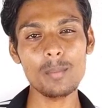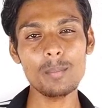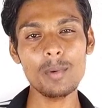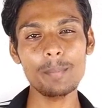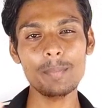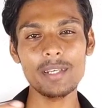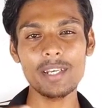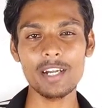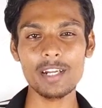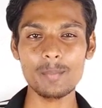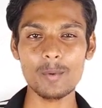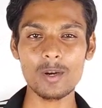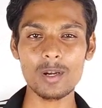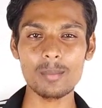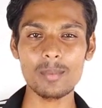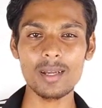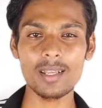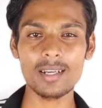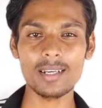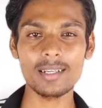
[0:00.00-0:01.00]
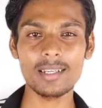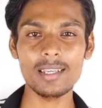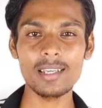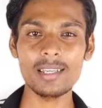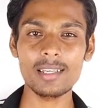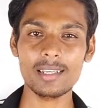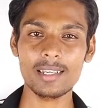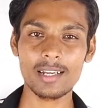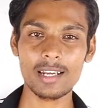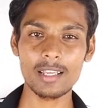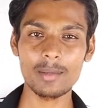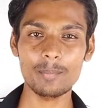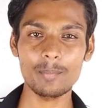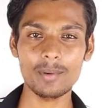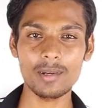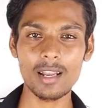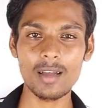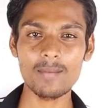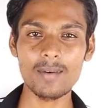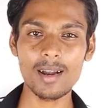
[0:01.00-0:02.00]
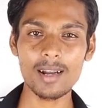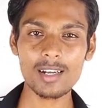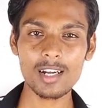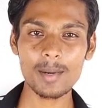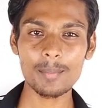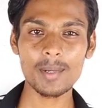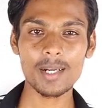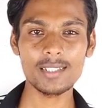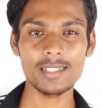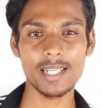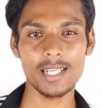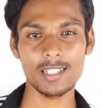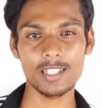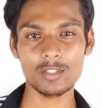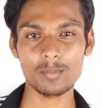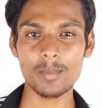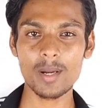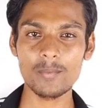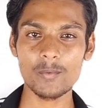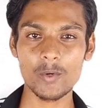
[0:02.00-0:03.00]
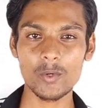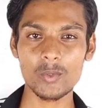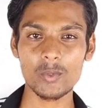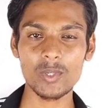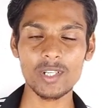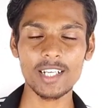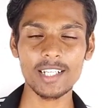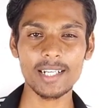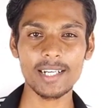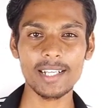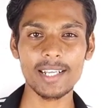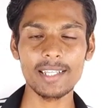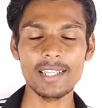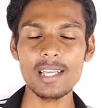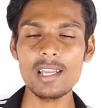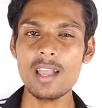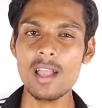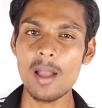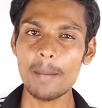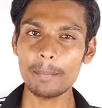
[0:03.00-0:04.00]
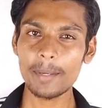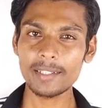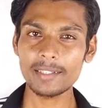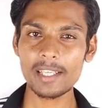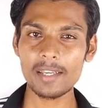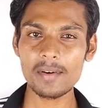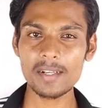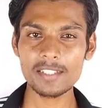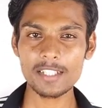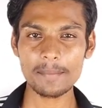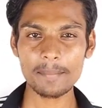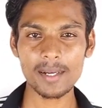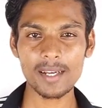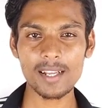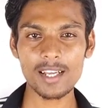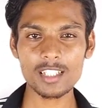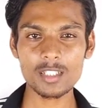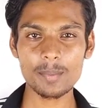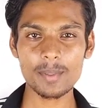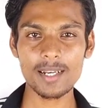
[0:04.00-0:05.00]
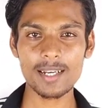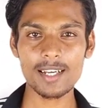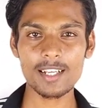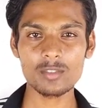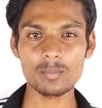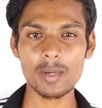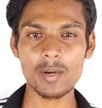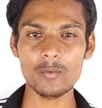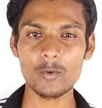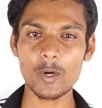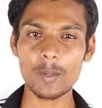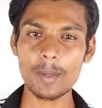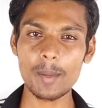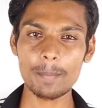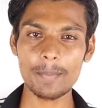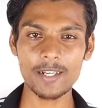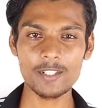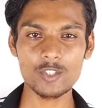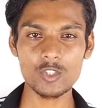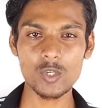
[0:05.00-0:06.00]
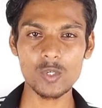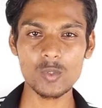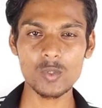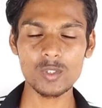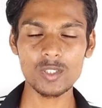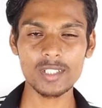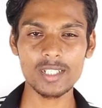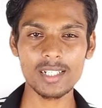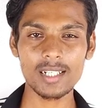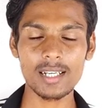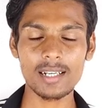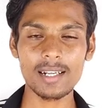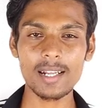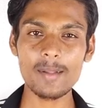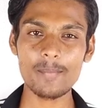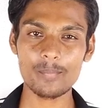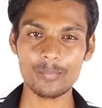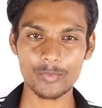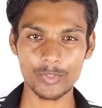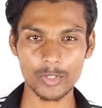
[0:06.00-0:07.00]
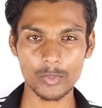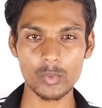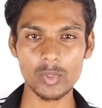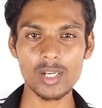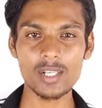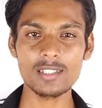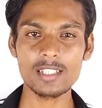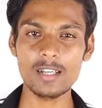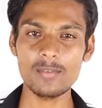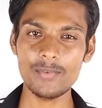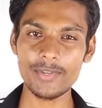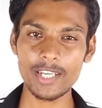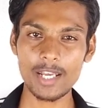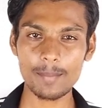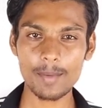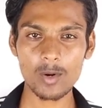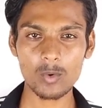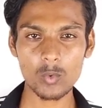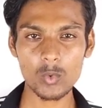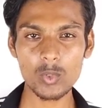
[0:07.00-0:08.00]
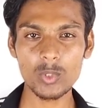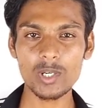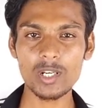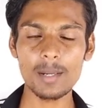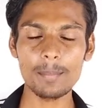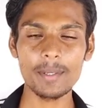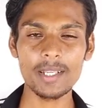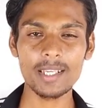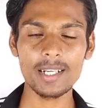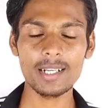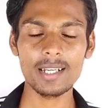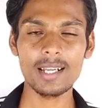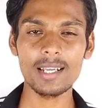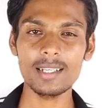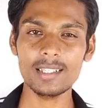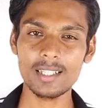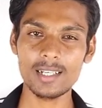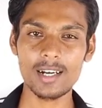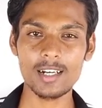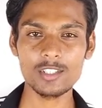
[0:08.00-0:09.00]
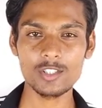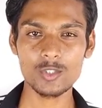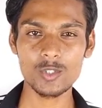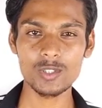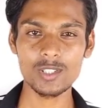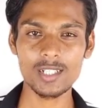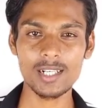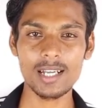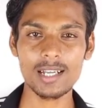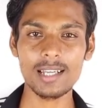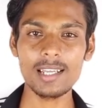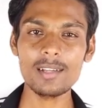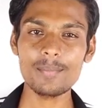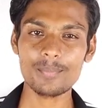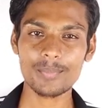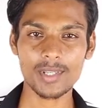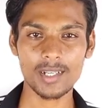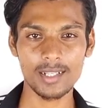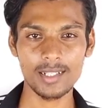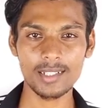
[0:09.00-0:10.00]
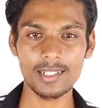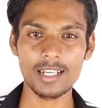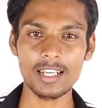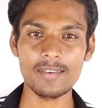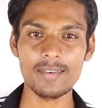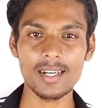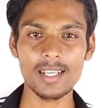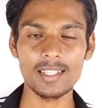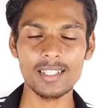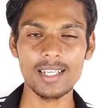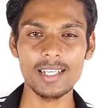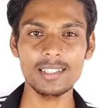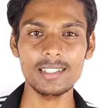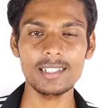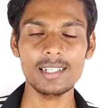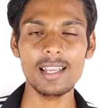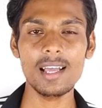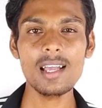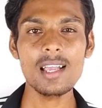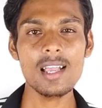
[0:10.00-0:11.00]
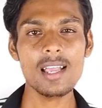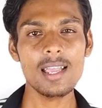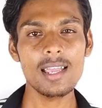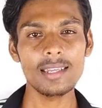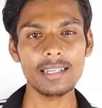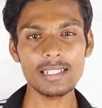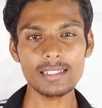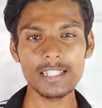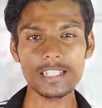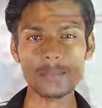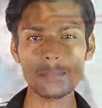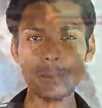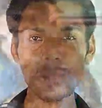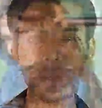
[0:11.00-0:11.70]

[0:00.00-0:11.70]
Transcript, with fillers: ரொம்ப பின்னாடி போன மாதிரி இருக்குது ஏன்னா இப்போல்லாம் வாட்டர் ஆட் மேட்ச்சே எந்த ஸ்மார்ட் ஃபோனும் கொடுக்கறது கிடையாது பத்தாயிரரூவா செக்மெண்ட் லான்ச் பண்ண எல்லா ஸ்மார்ட் ஃபோனுமே ஹோல் கொடுத்துட்ருக்காங்க இங்கே டுயல் செல்ஃபி கேமரா கொடுக்கணும் அப்படிங்கிறக்காக இந்த நாட்ச் கொடுத்துருக்காங்க அதுக்காக வேணால் இதை ஏற்றுக்கலாம் இங்கே சிக்ஸ்